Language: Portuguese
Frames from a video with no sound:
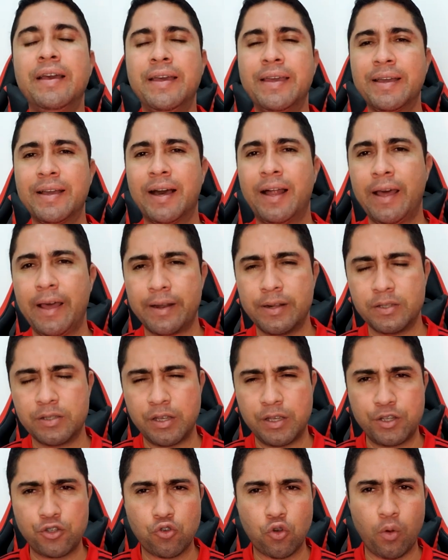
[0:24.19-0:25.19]
E galera, antes
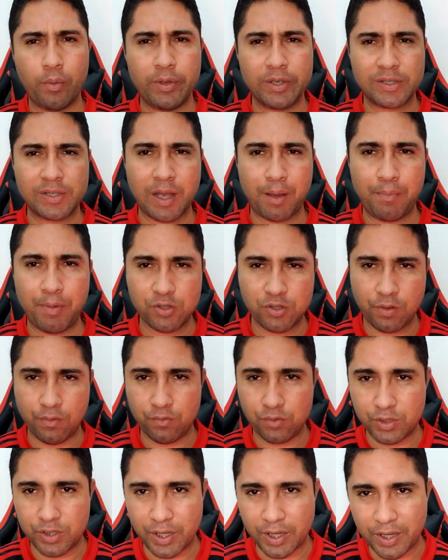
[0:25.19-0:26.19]
da gente começar, pessoal,
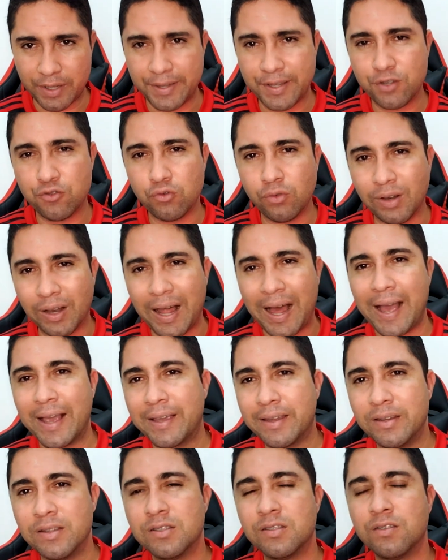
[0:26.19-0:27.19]
você que deixa o
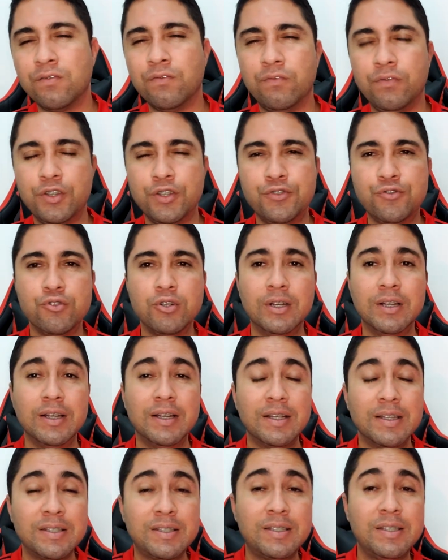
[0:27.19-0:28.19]
like nesse vídeo,
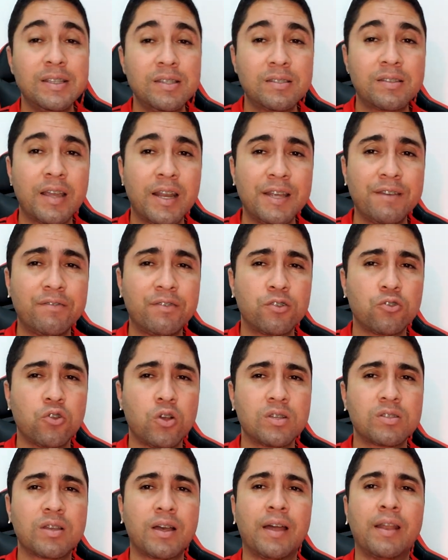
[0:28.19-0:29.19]
se inscreva no
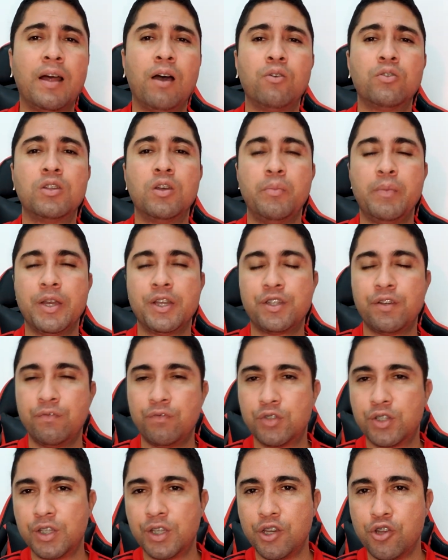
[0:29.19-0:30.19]
nosso canal e também ative
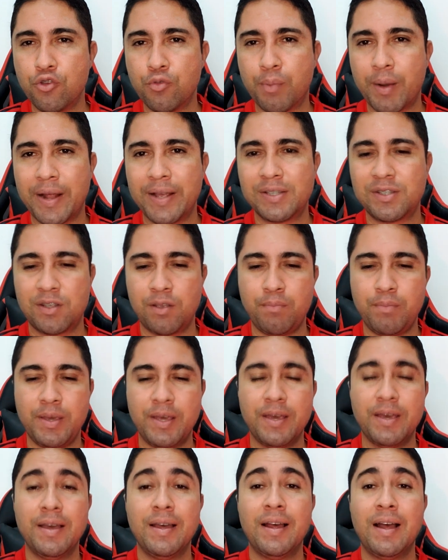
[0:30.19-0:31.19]
o sininho para
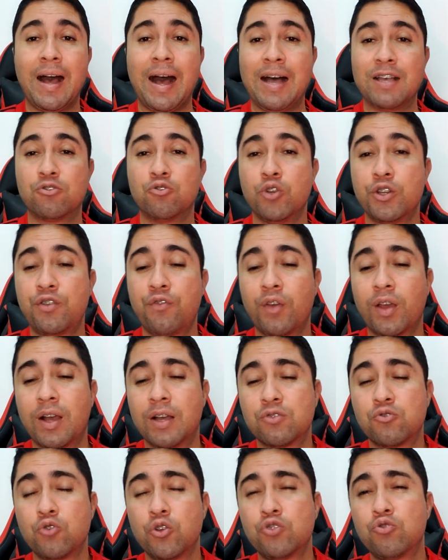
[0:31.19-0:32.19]
receber as
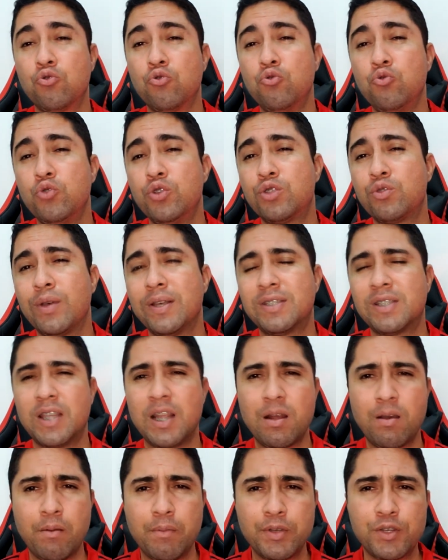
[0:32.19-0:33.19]
notificações. Tudo isso é
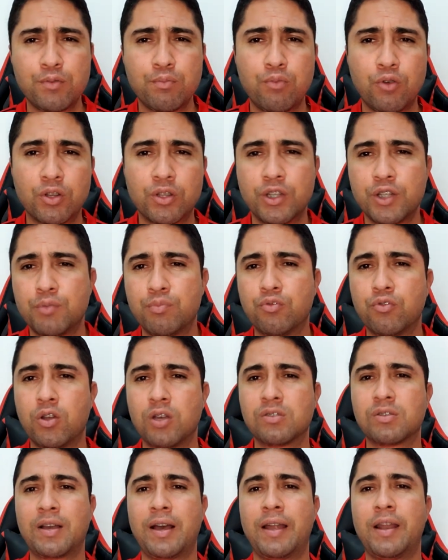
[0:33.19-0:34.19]
extremamente importante para o
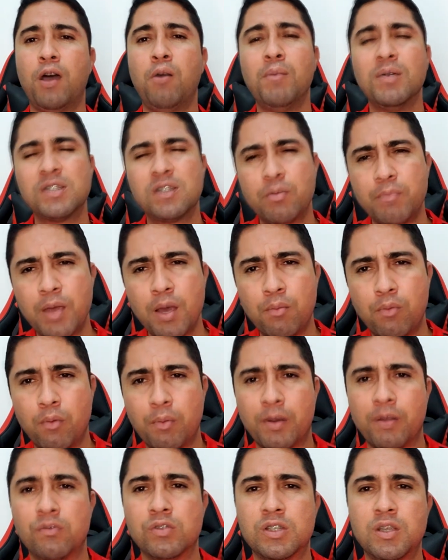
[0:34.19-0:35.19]
nosso canal, mas também é bom
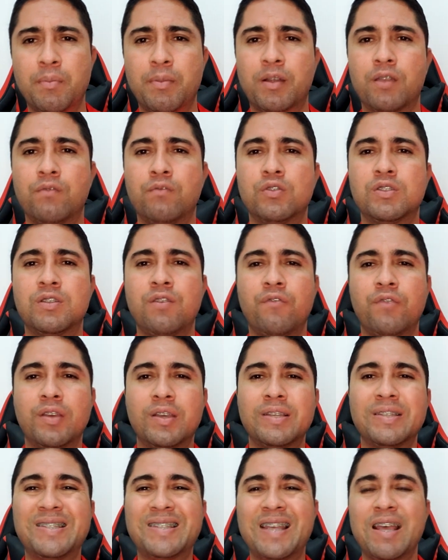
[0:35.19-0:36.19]
para você, para que você
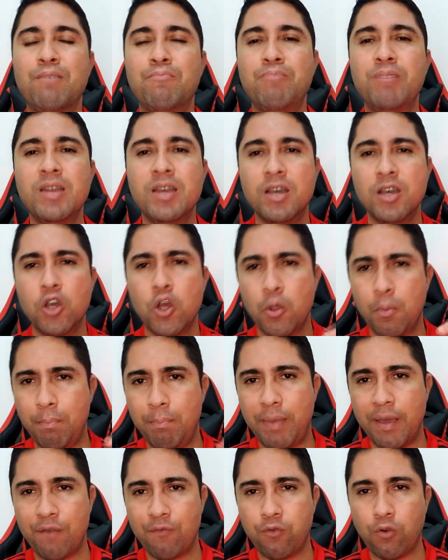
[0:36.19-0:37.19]
fique sempre
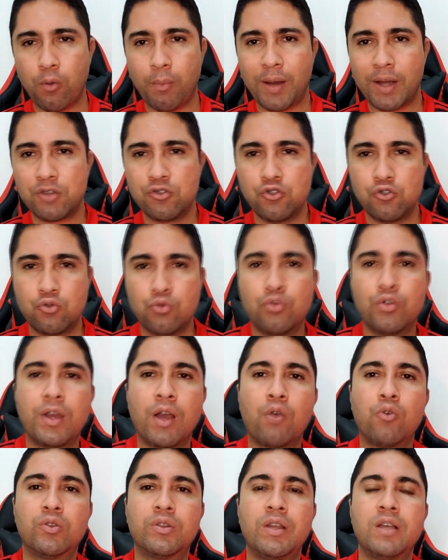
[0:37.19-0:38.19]
bem informado de tudo que
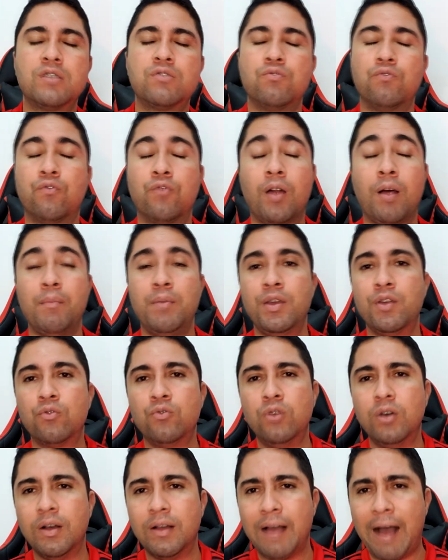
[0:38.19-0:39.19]
acontece no
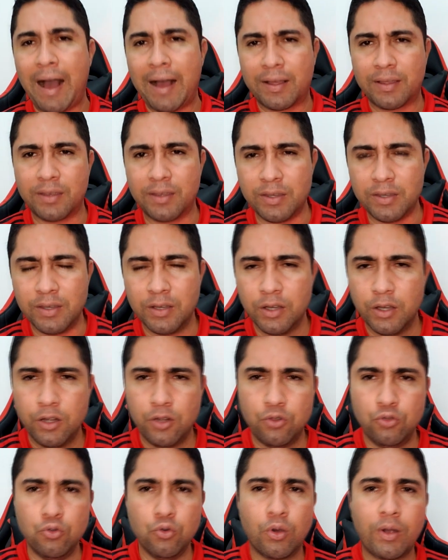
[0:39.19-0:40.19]
Flamengo aqui
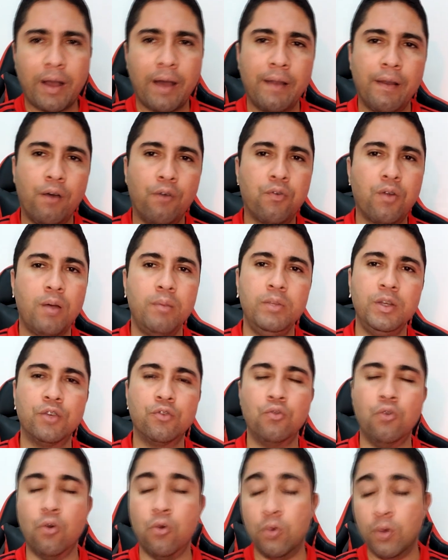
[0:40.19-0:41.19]
no canal
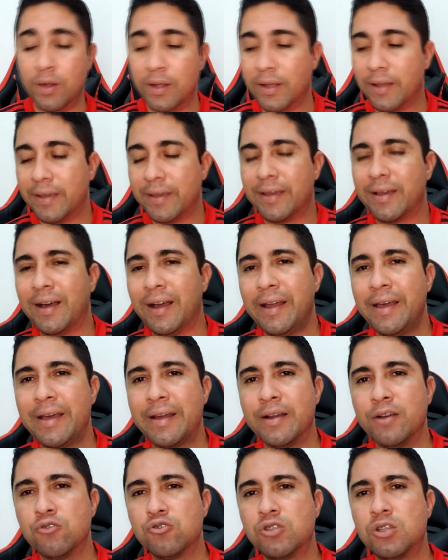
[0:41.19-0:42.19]
Flamengo. E
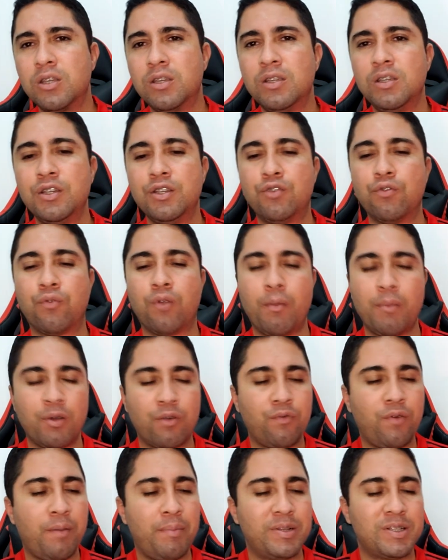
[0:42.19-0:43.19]
galera, é o seguinte, o
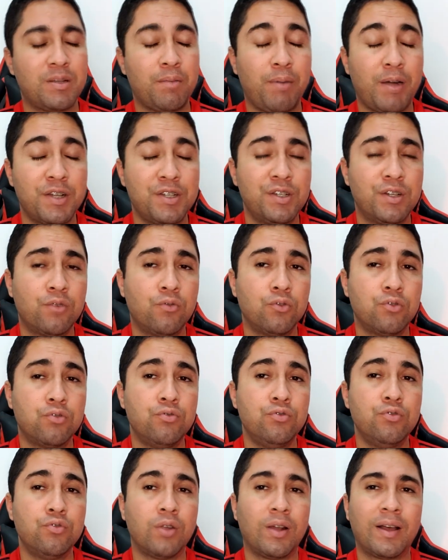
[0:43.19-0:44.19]
Flamengo vai para essa partida contra
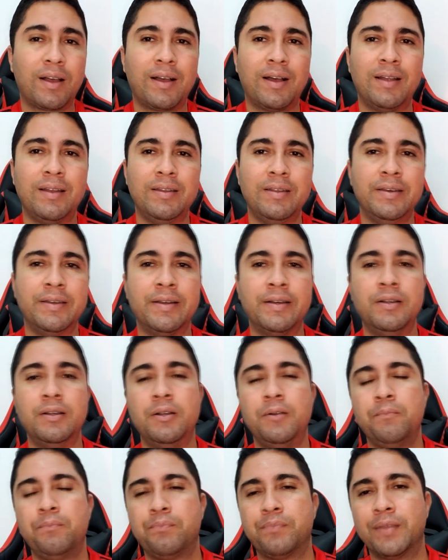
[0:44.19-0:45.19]
o União La Calera,
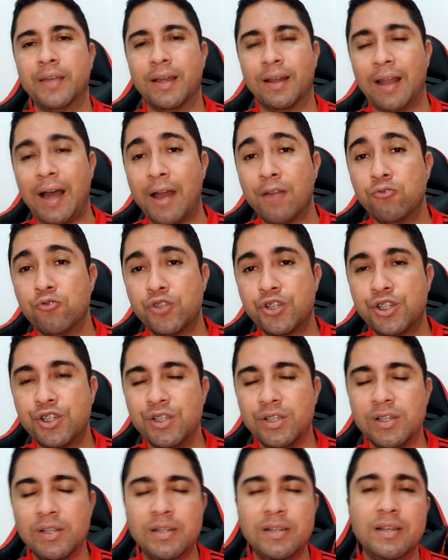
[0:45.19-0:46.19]
né, lá no
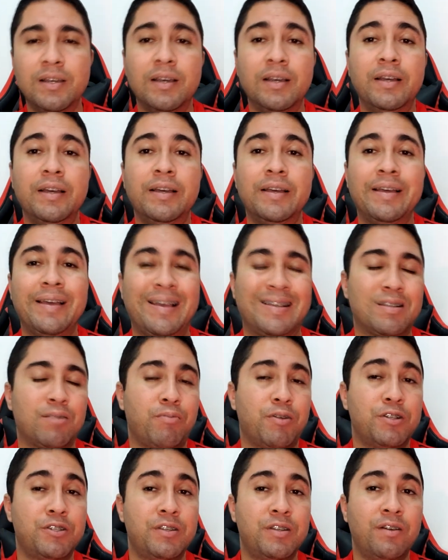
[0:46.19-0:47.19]
Chile. Essa
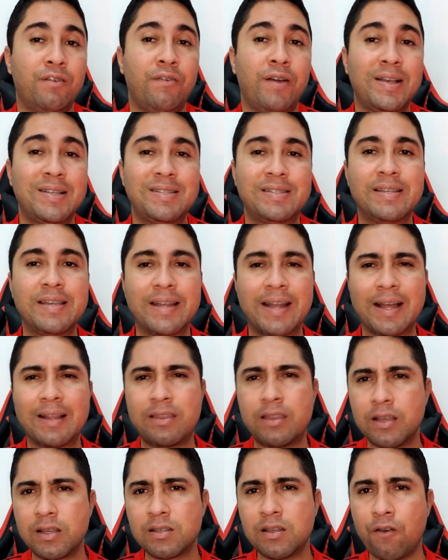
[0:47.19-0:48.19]
partida vai ser na
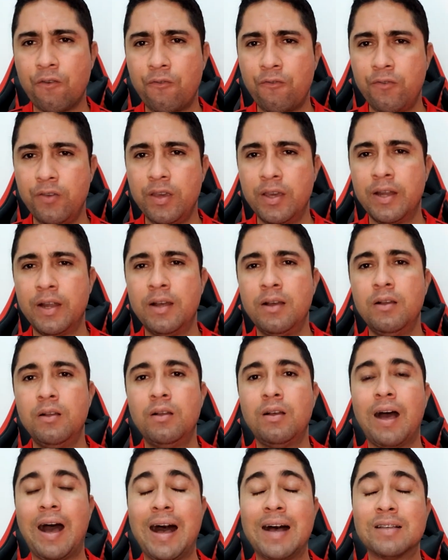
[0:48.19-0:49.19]
terça-feira,
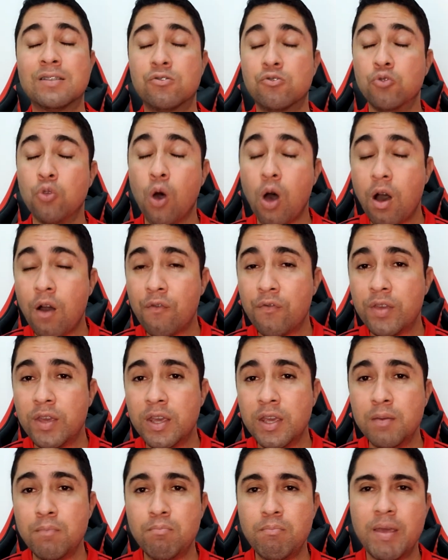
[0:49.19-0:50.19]
às nove
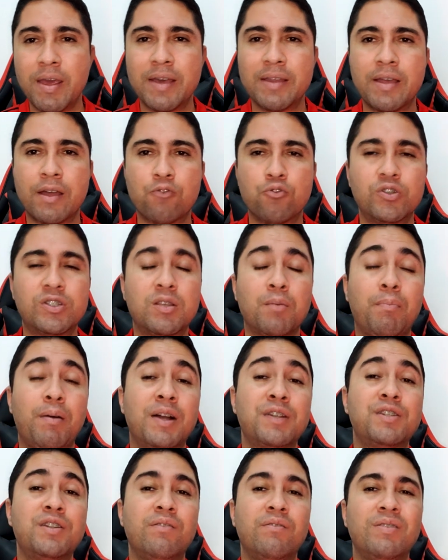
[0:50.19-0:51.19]
e meia da noite. Essa
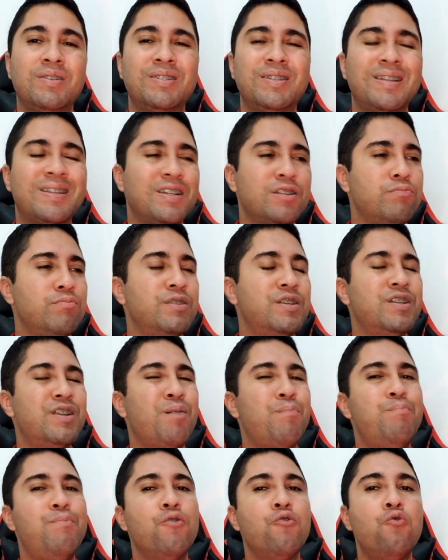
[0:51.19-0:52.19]
partida vai ser
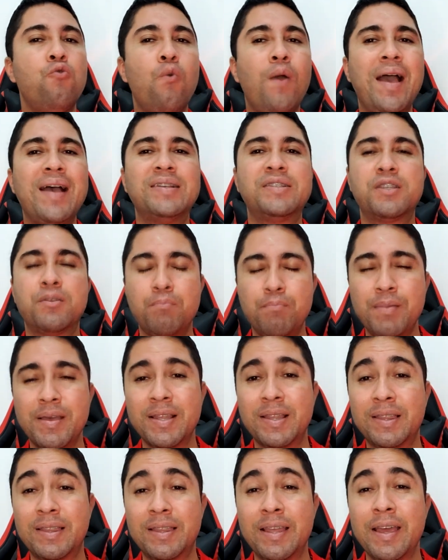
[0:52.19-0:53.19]
transmitida pelo
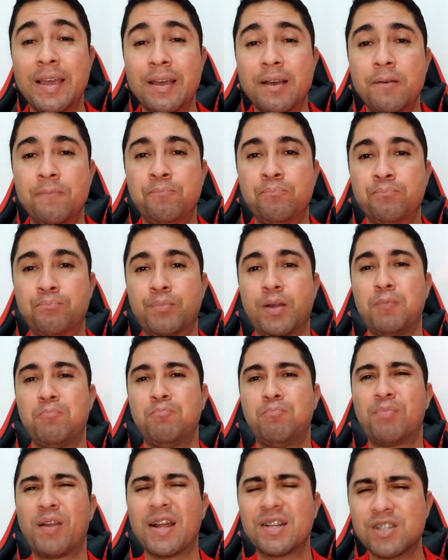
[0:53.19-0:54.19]
SBT para
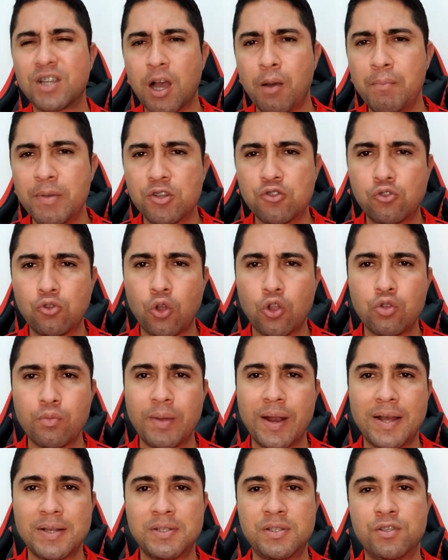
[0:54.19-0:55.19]
praticamente todo o
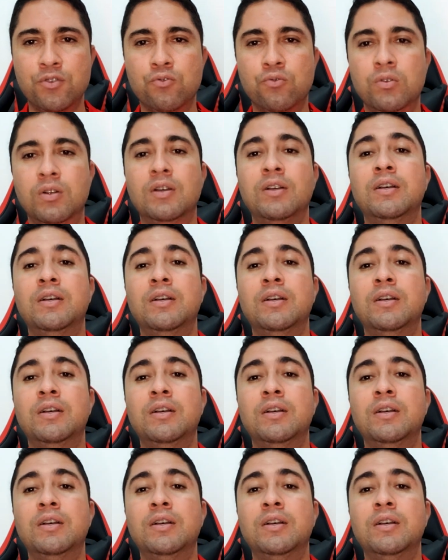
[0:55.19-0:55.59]
Brasil.